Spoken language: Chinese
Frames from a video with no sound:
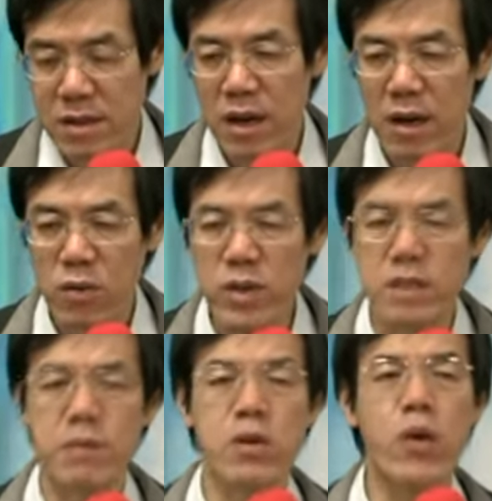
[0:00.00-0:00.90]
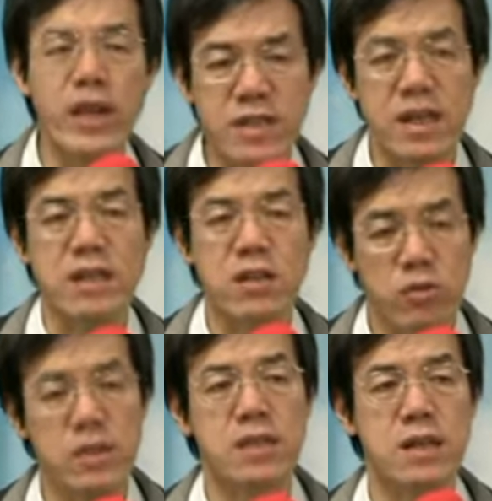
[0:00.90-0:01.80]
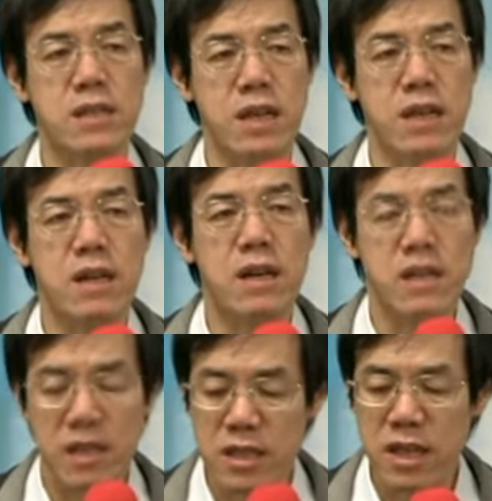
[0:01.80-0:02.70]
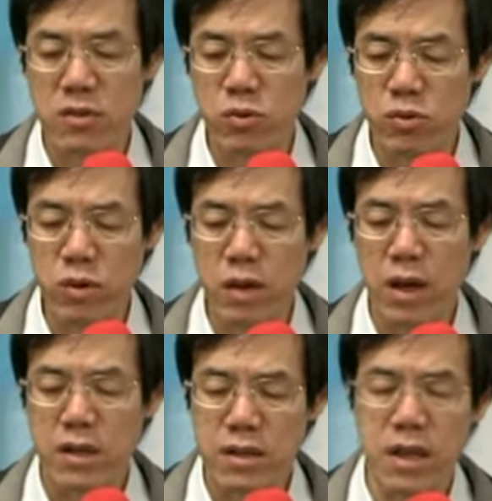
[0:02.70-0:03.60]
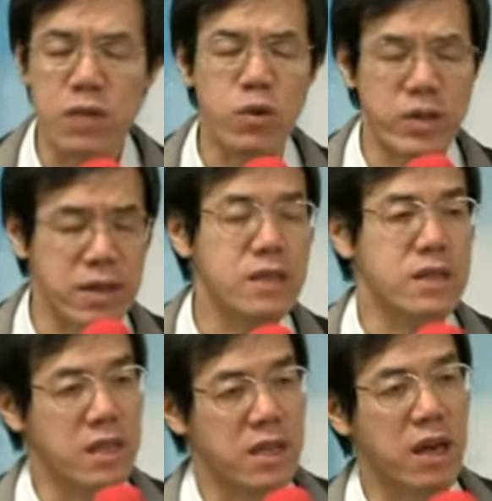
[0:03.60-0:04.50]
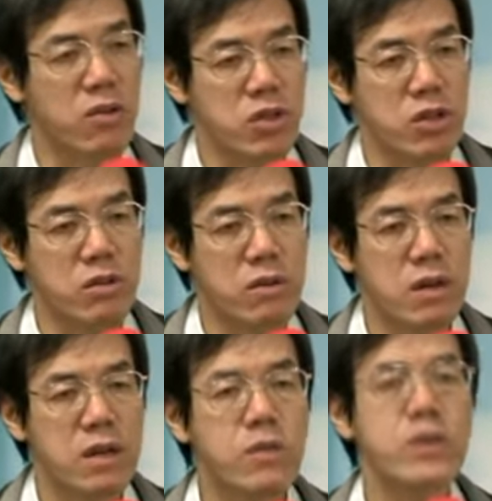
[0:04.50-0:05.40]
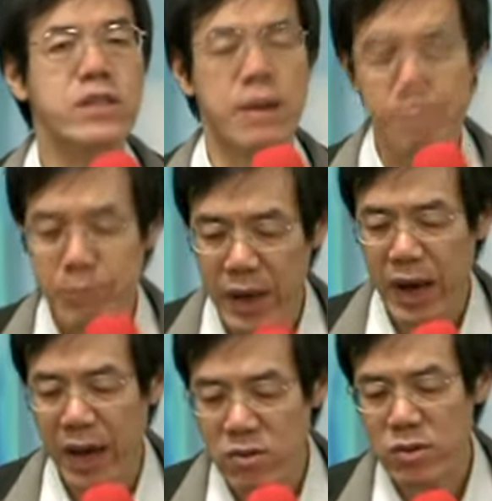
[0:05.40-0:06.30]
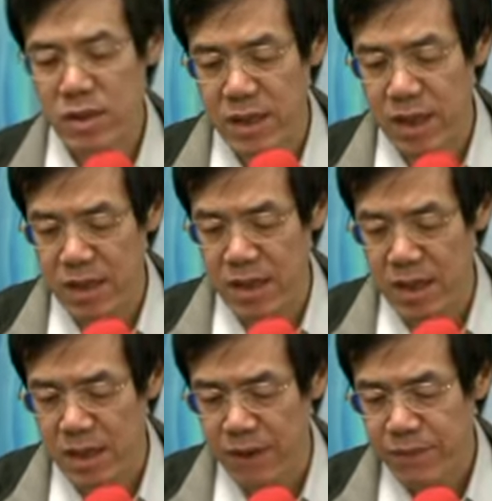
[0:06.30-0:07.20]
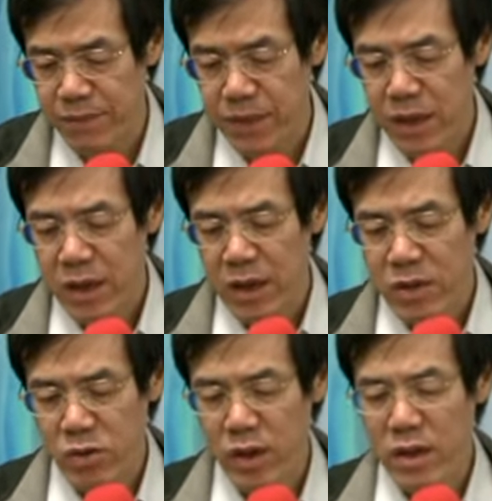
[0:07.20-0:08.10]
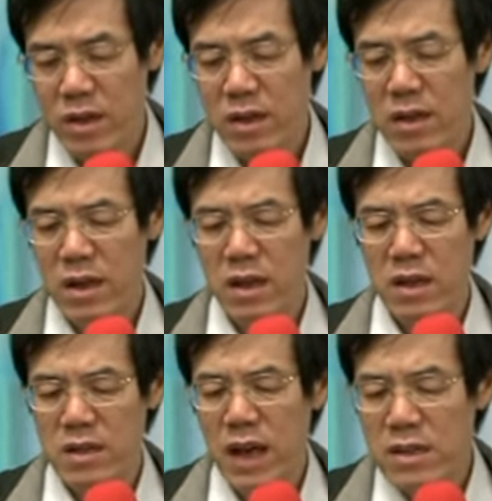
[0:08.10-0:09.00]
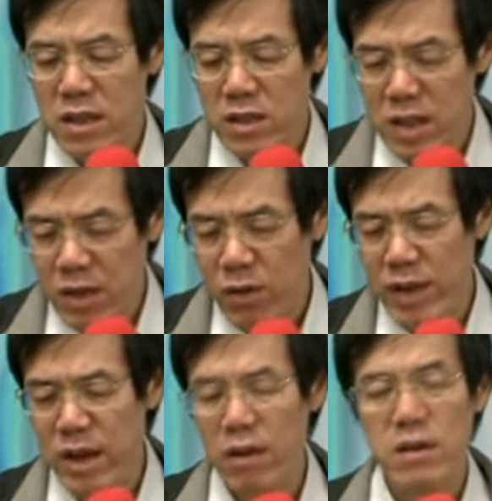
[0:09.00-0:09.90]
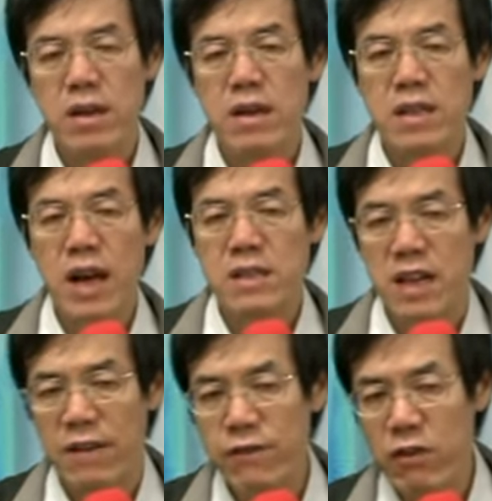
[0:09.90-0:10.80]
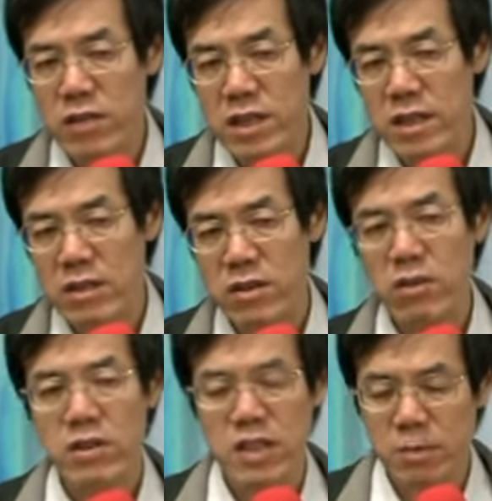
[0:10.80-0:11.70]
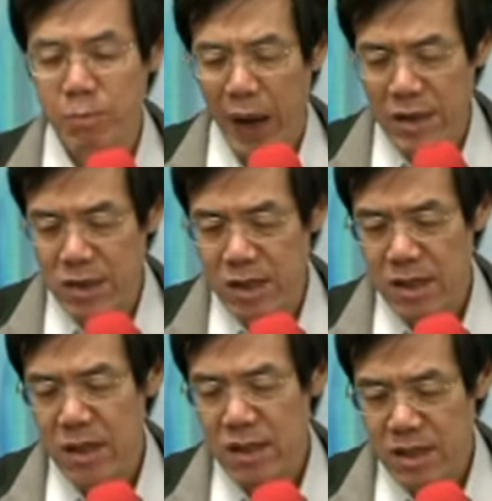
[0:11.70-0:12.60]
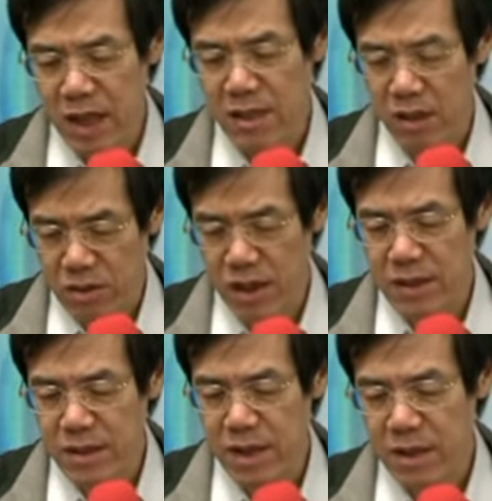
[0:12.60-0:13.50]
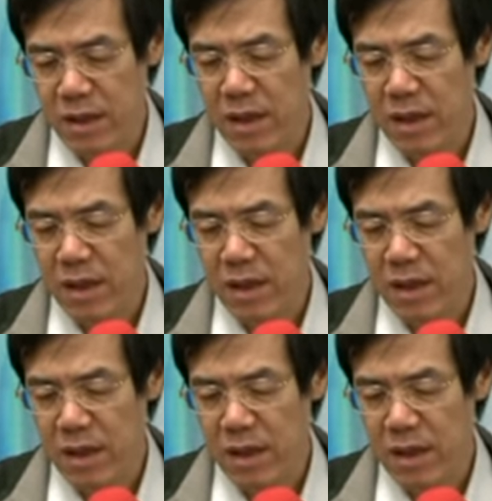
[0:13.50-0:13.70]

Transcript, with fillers: 呃，为什么归神的就是圣洁，也显著说神对圣洁的要求，因为神本来就是圣洁的，所以呃，当你体会到，当讲奉献的时候，十八次讲到成圣。